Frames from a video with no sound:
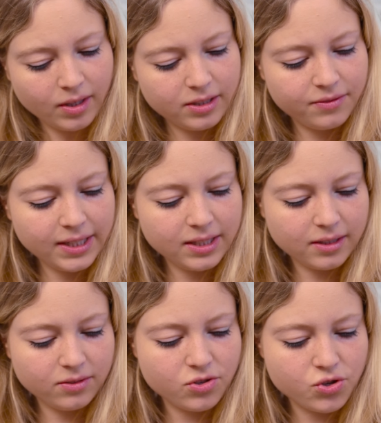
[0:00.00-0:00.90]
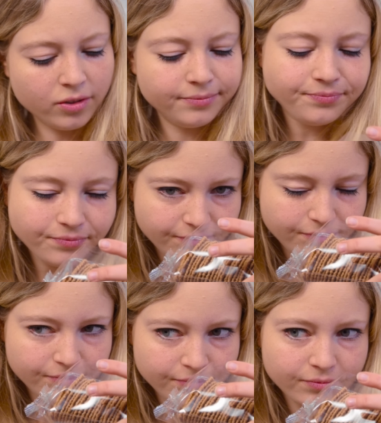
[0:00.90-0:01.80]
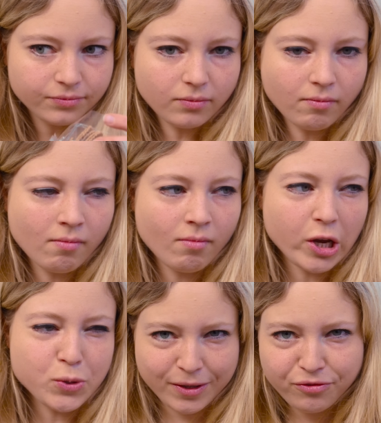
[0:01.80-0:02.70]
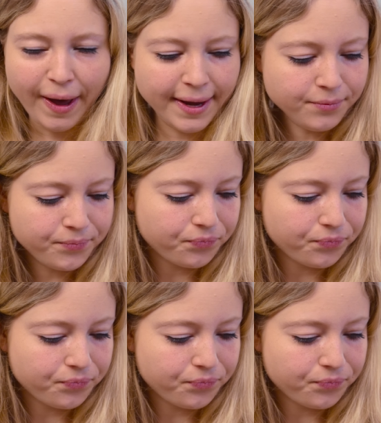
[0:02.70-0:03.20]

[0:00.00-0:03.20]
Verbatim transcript: Es ist wirklich, also es ist schon Mh, mm, schmeckt fein,